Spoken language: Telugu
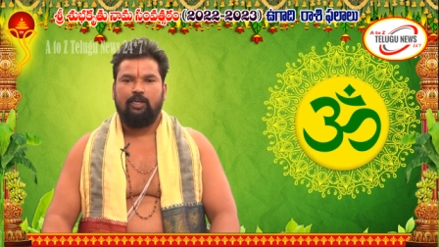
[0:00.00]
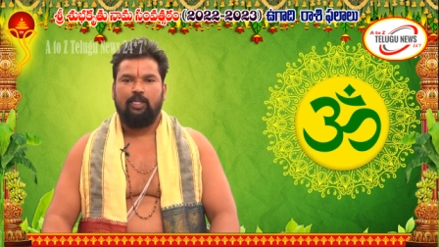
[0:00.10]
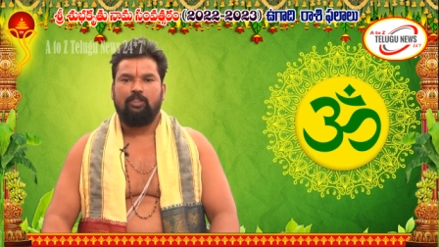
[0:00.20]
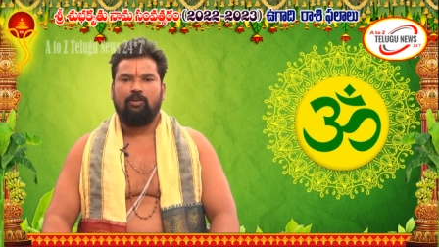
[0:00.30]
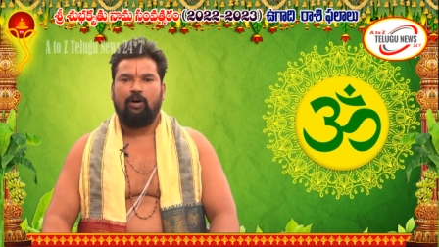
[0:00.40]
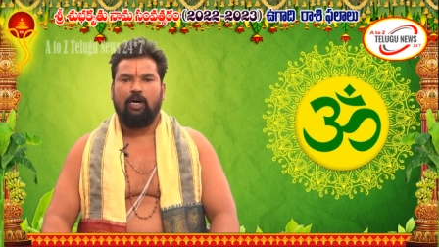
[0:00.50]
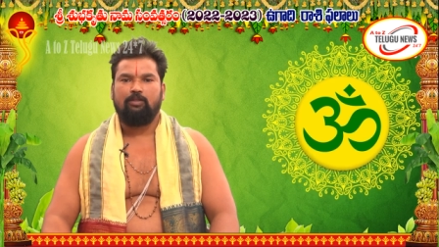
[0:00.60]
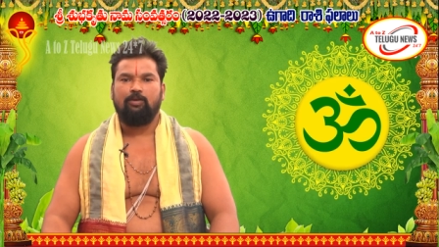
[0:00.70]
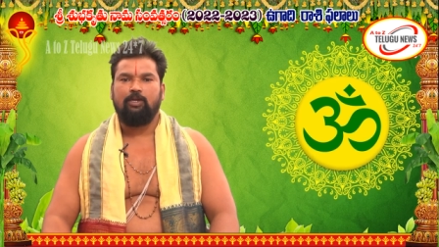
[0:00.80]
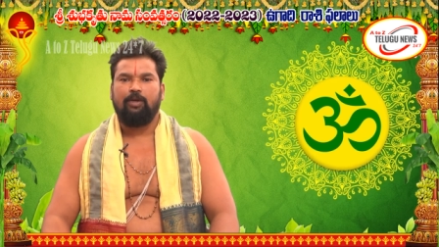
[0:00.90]
ఎంతో
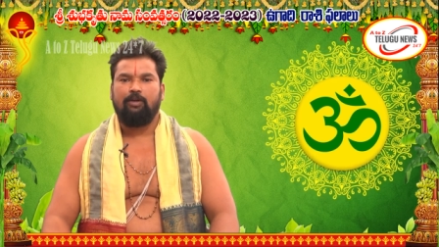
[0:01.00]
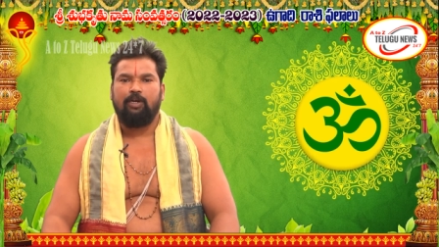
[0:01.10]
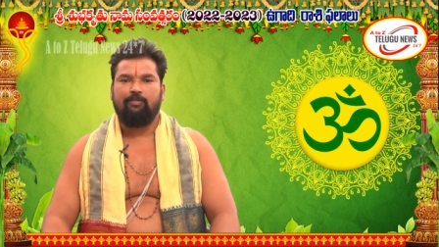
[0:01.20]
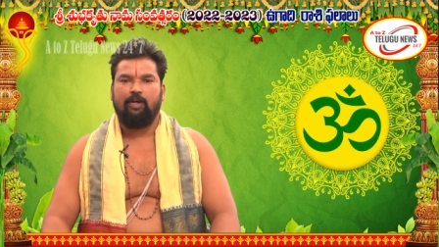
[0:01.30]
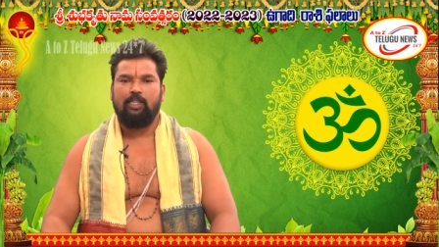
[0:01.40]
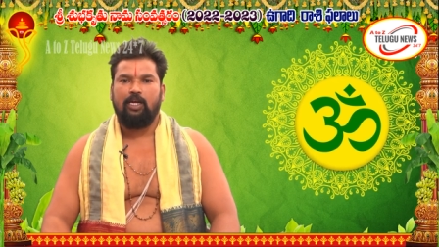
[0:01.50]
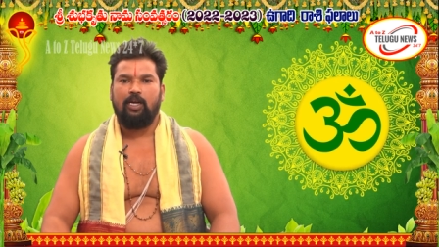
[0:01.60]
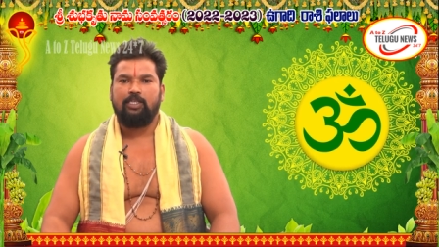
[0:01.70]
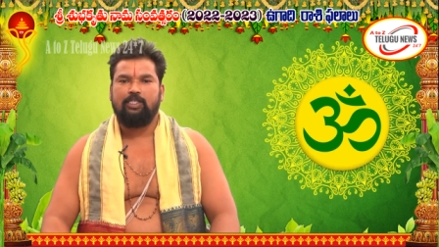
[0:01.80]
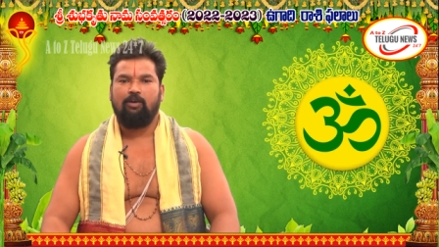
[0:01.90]
అద్భుతమైనటువంటి
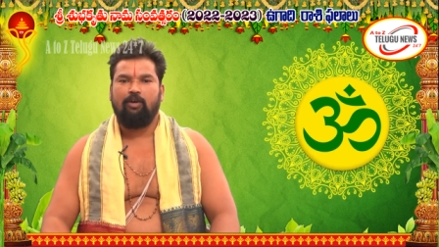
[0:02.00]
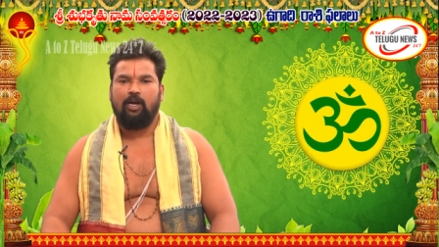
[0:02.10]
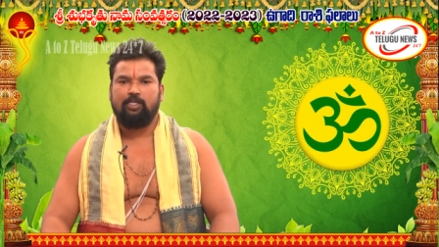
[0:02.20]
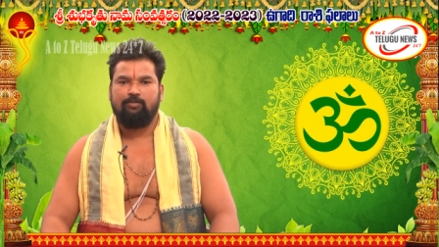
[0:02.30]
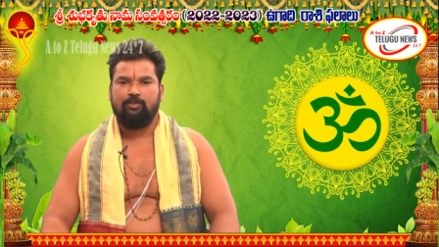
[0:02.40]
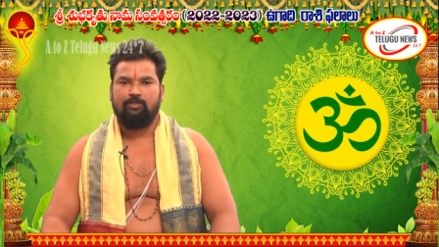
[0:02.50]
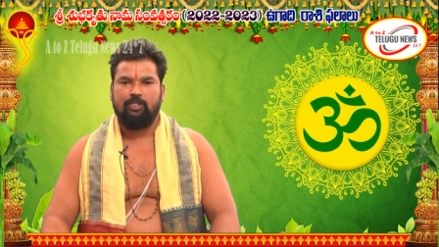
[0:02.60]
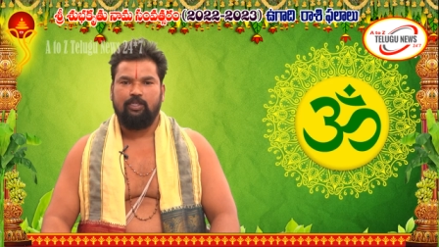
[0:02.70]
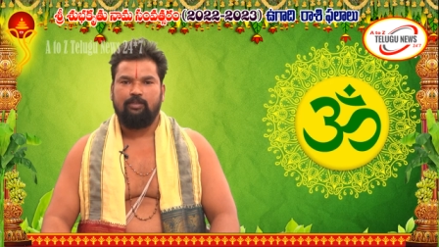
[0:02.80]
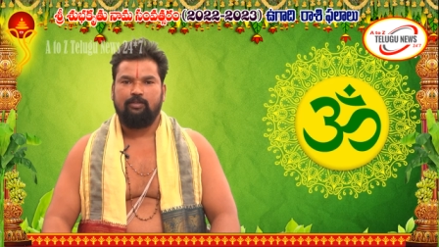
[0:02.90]
ఫలితాలను ఇచ్చే అవకాశం
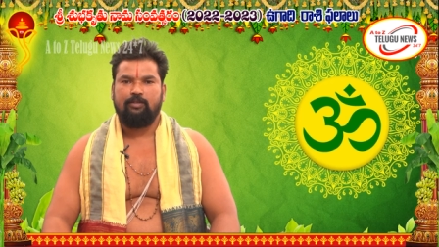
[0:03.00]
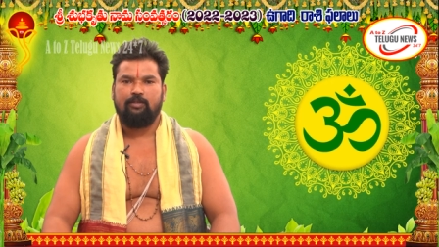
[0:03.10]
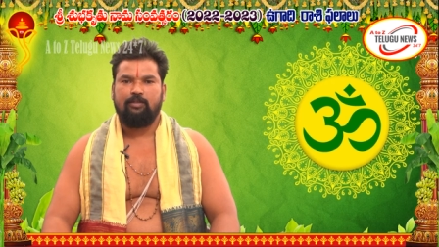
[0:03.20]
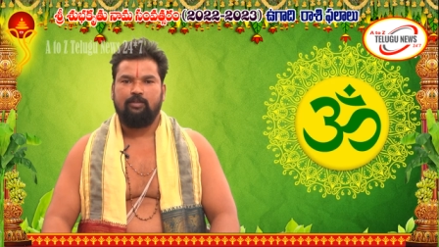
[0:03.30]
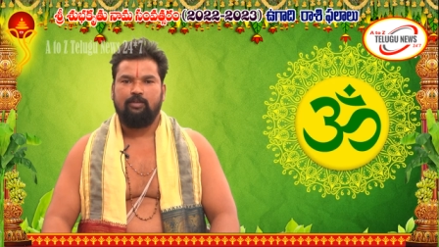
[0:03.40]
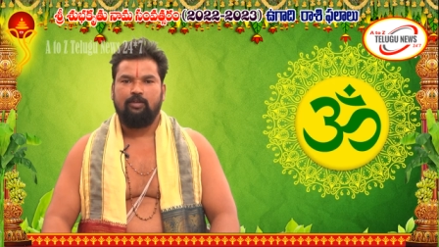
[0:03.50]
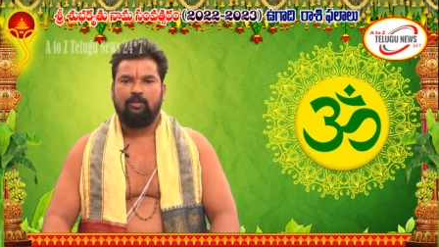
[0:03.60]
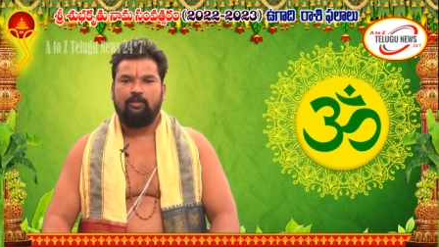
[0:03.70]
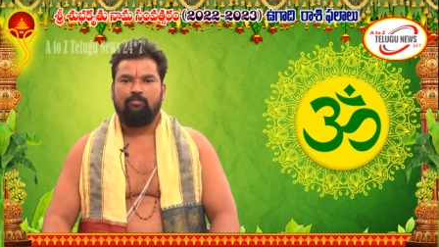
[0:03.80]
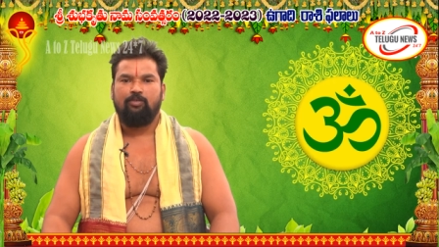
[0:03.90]
ఉంటుంది
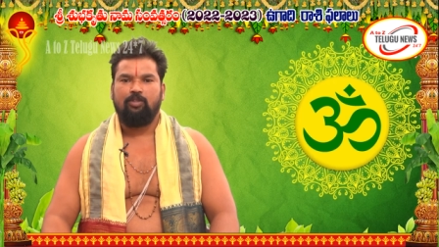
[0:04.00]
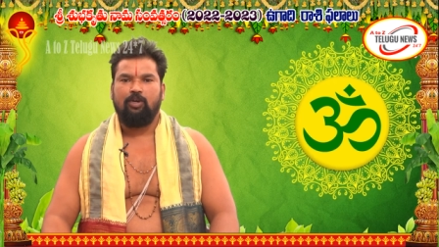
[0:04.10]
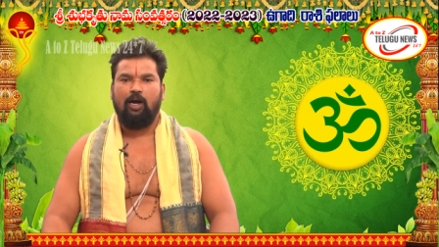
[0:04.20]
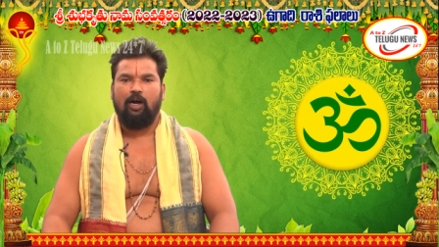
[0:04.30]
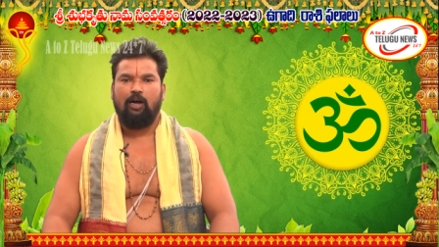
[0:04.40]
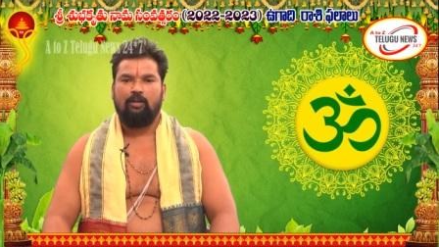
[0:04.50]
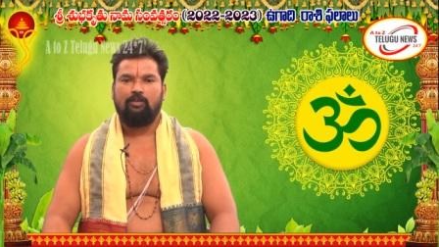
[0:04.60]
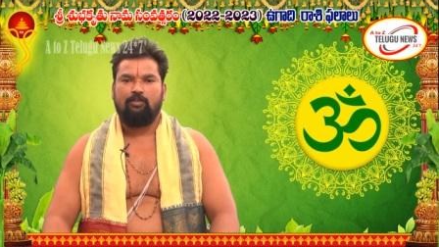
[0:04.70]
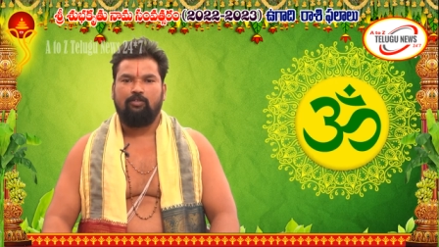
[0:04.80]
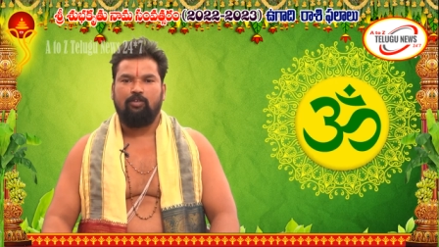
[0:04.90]
ముందుగా
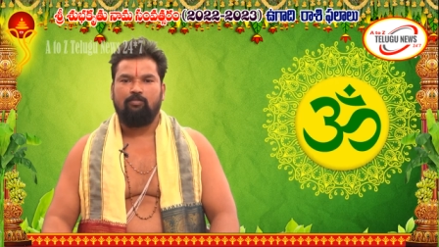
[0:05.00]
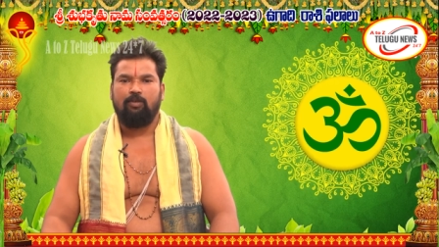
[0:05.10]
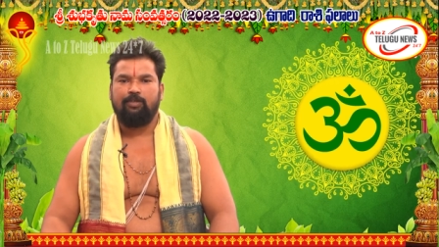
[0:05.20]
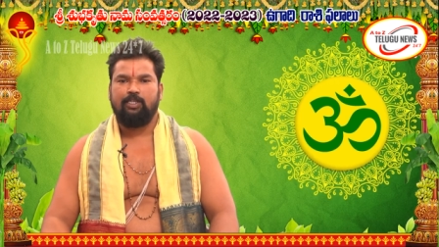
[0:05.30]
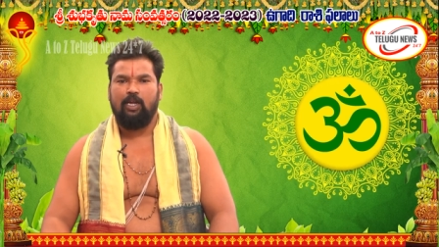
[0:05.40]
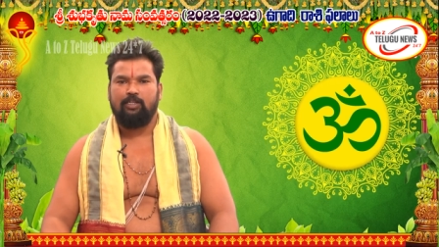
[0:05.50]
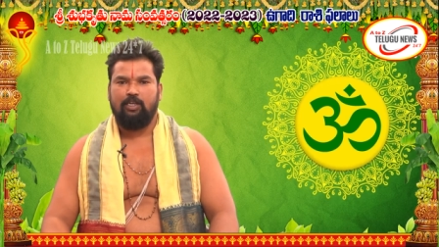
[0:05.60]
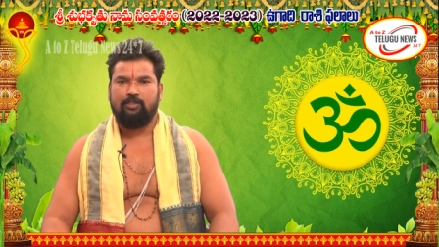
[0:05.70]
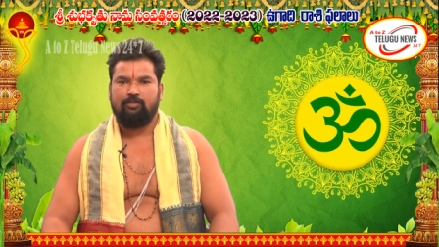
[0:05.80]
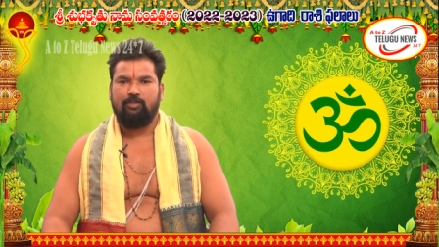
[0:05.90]
కుటుంబ విషయాలు
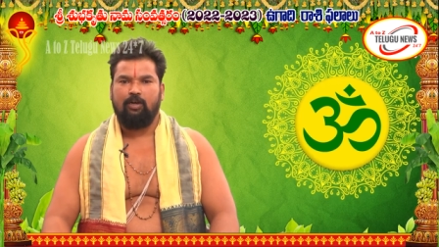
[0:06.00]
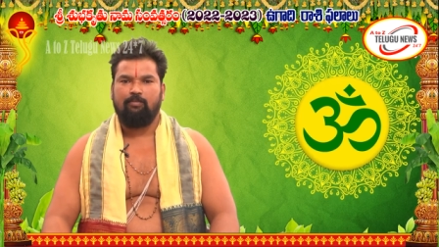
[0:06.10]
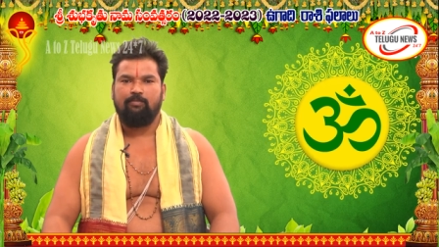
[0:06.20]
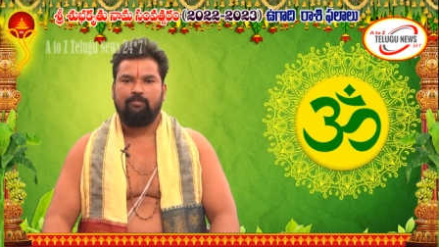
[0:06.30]
తెలుసుకుందాం